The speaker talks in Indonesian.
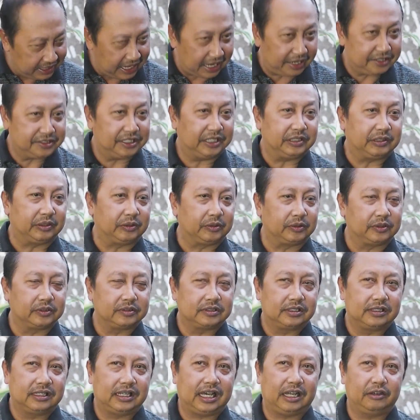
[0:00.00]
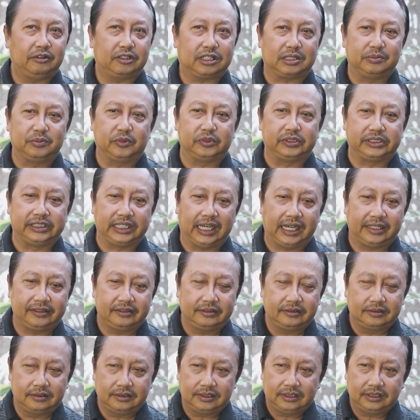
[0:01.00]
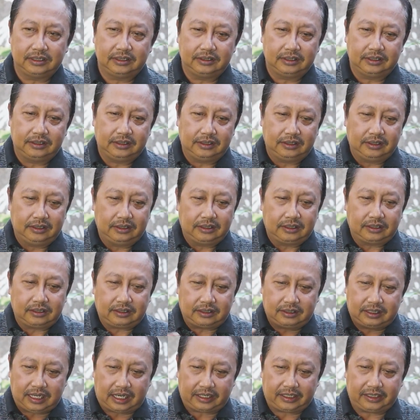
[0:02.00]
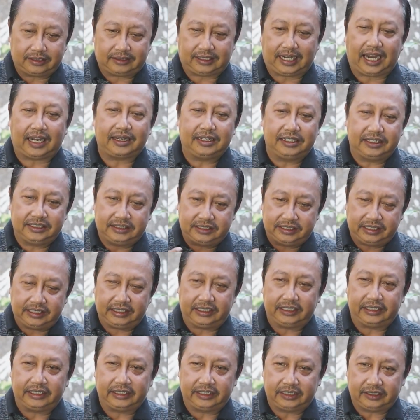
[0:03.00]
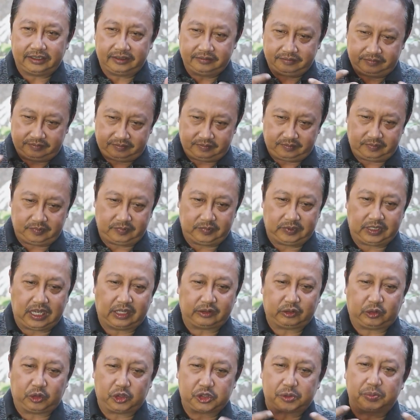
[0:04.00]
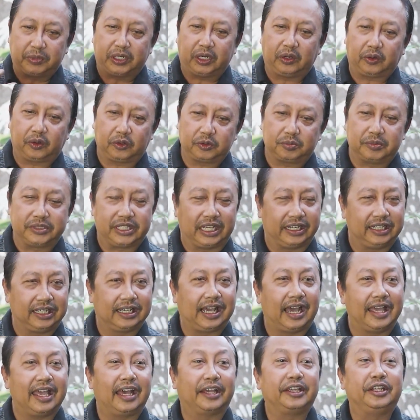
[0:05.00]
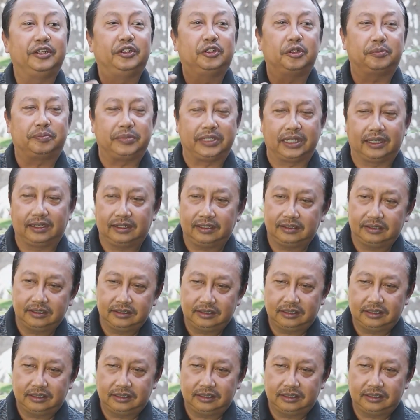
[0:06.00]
dari situ lalu kemudian dari tradisi yang terus menerus menjadi gaya hidup ya